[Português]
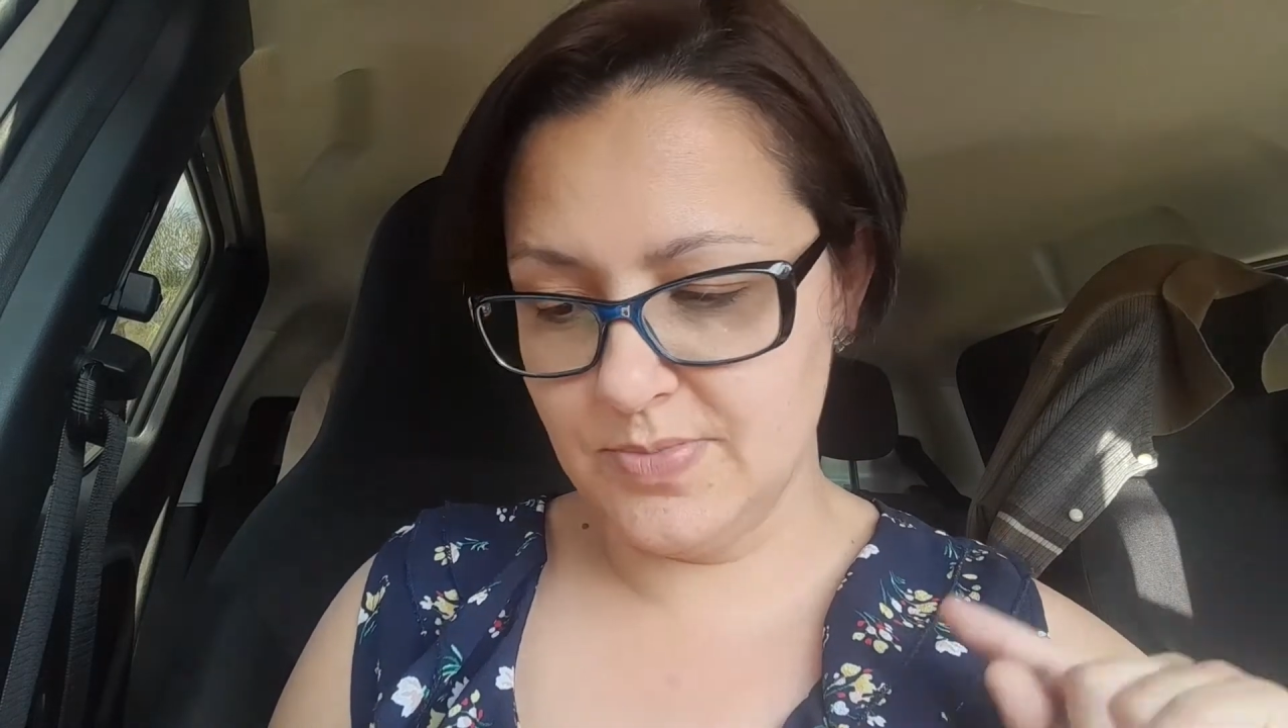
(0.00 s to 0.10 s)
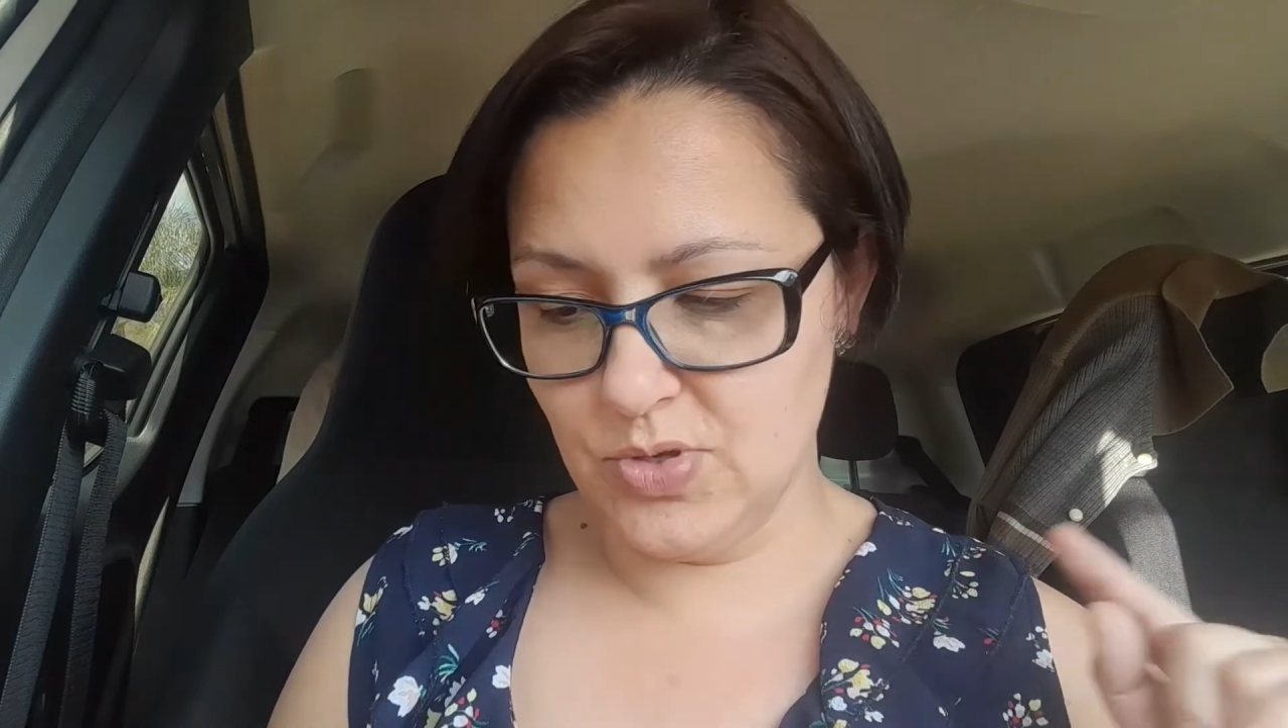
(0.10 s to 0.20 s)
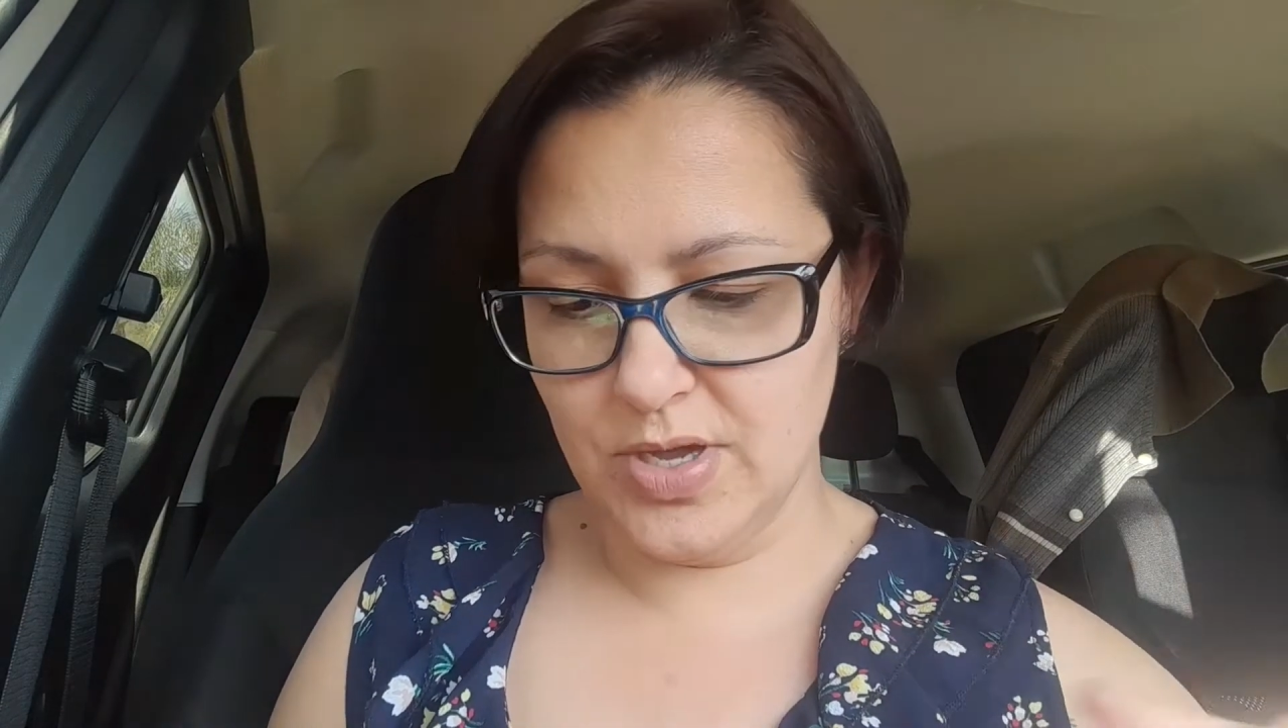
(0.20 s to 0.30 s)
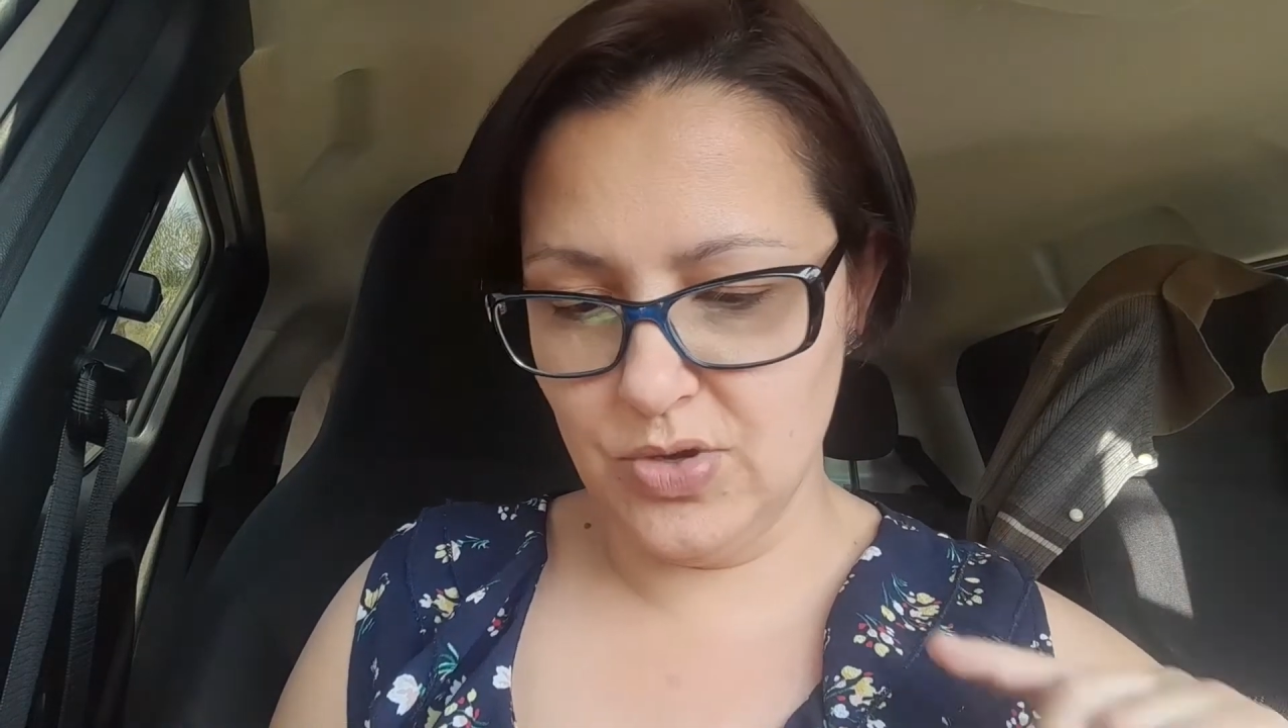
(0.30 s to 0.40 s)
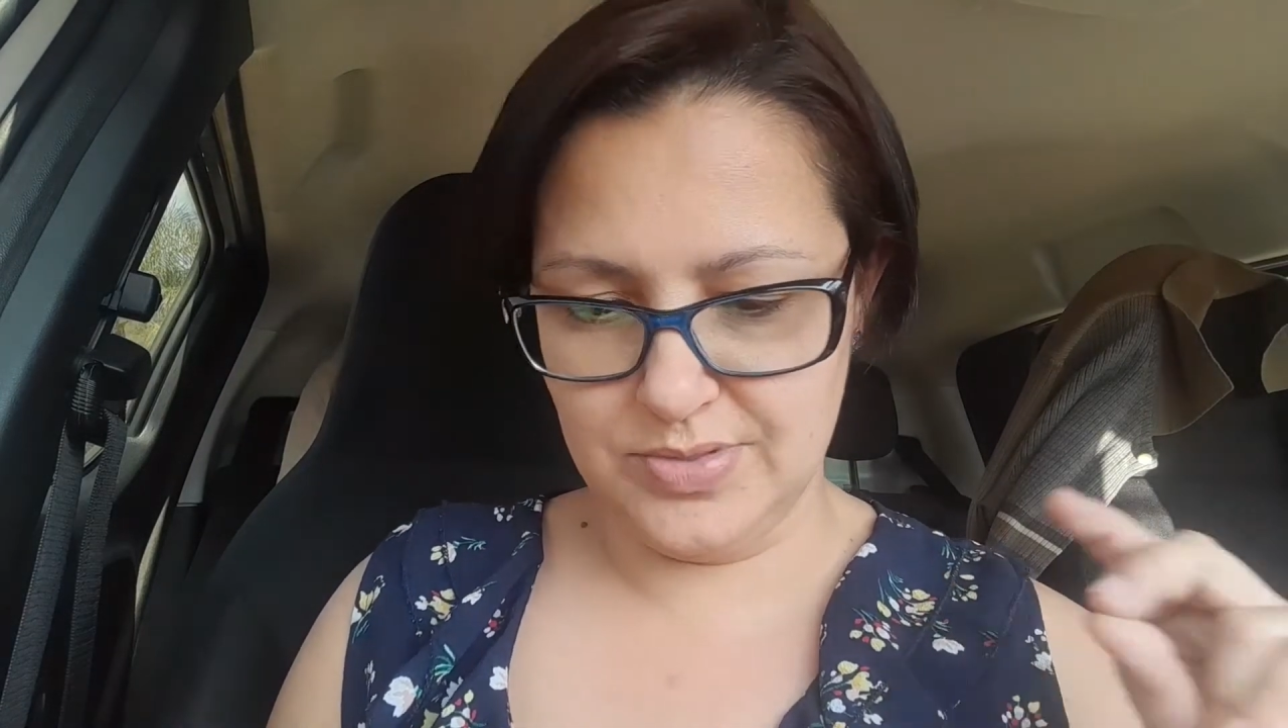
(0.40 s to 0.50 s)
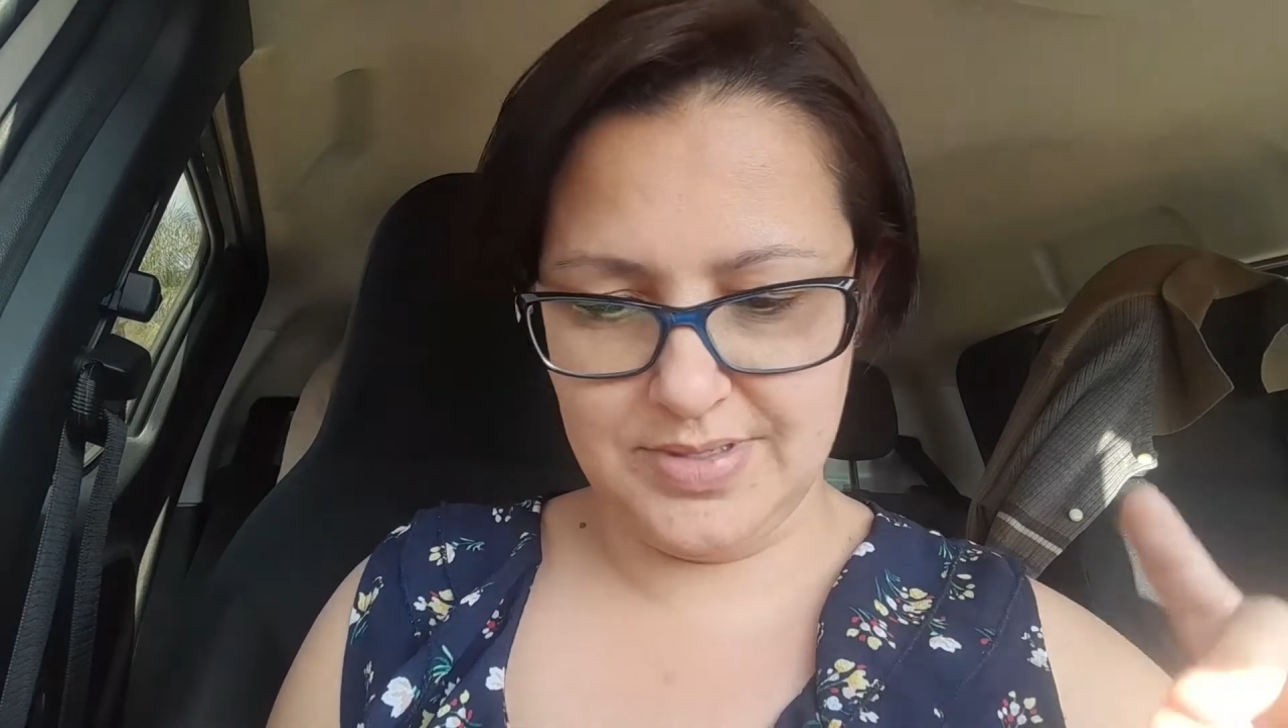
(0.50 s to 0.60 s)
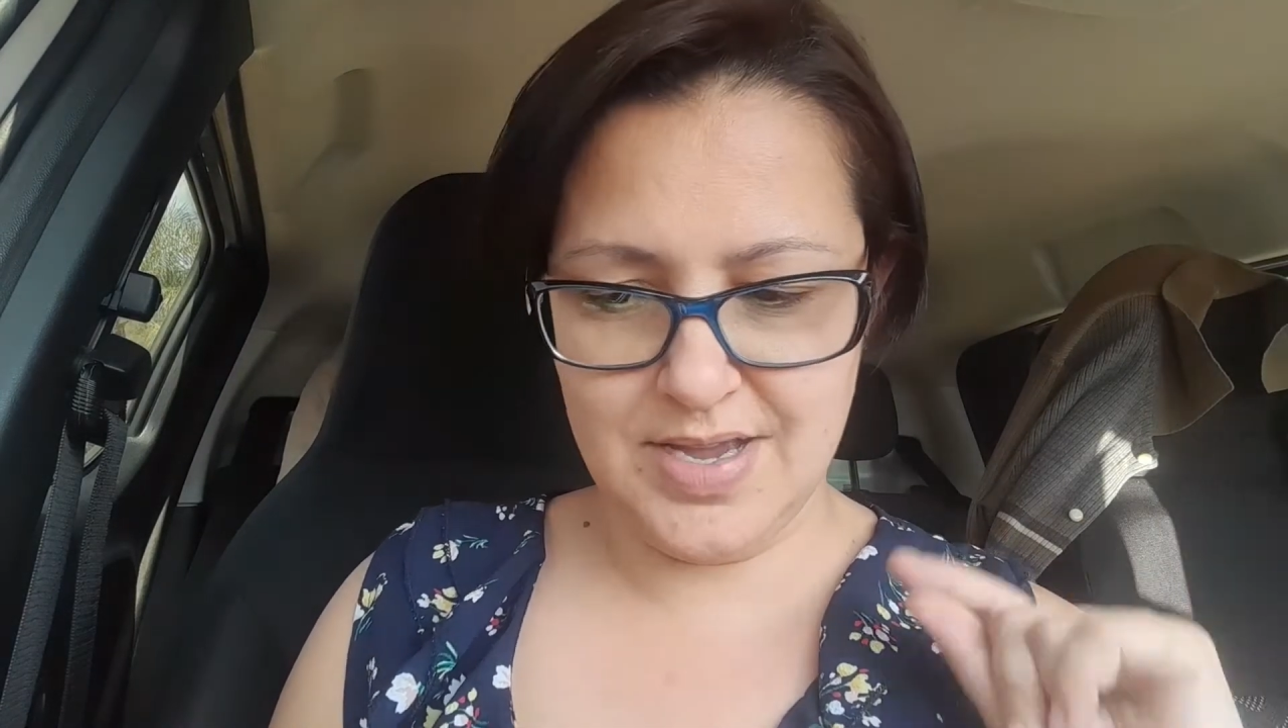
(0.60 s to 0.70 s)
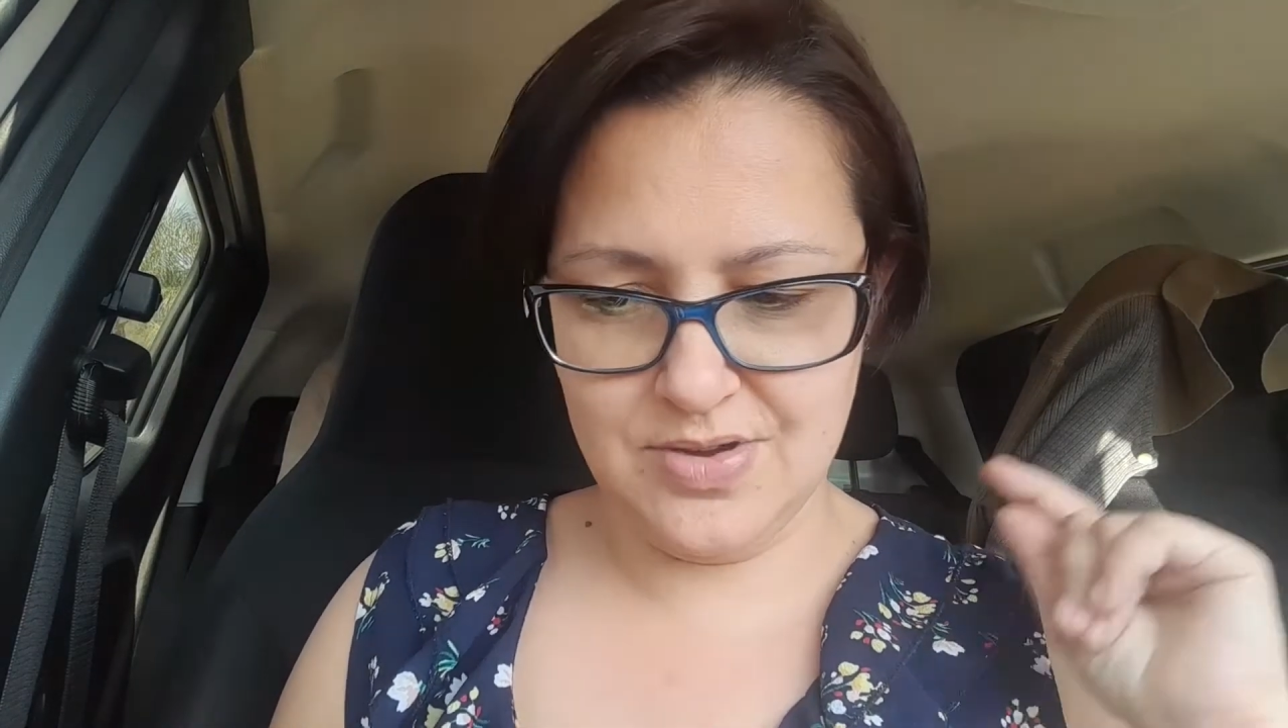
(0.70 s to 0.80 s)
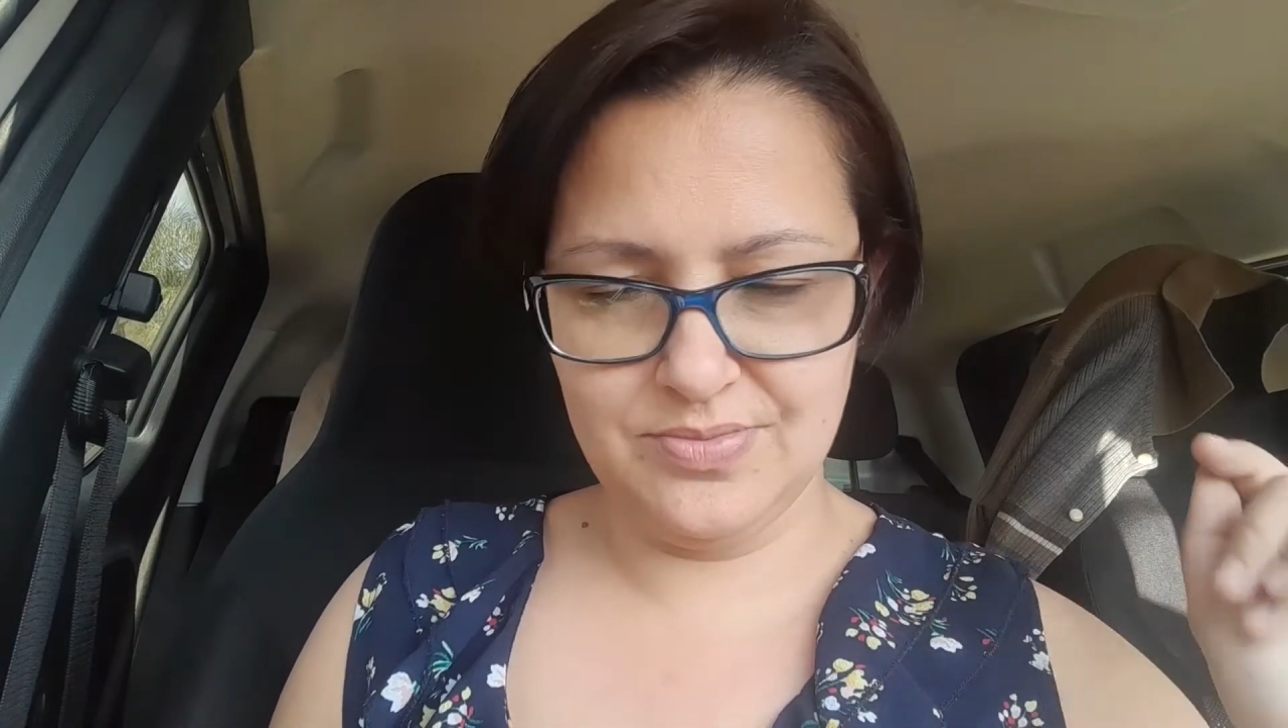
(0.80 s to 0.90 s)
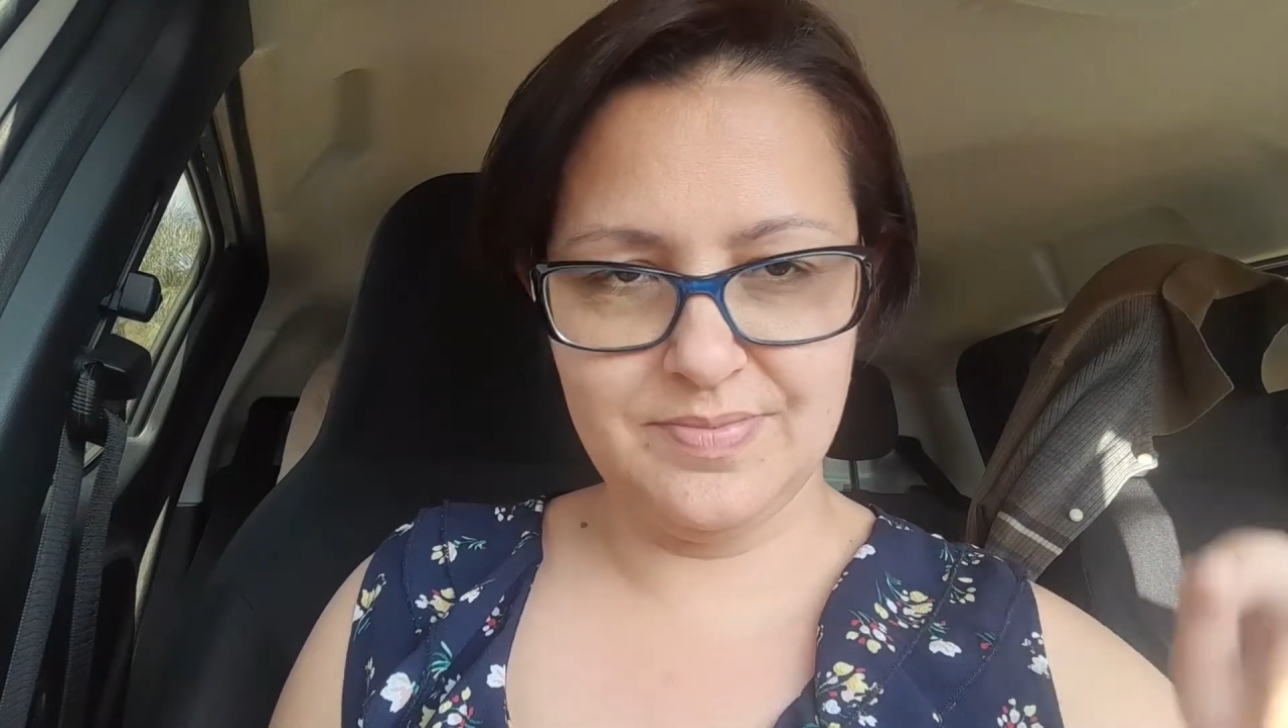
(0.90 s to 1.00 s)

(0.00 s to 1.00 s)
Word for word: Meu Deus do céu!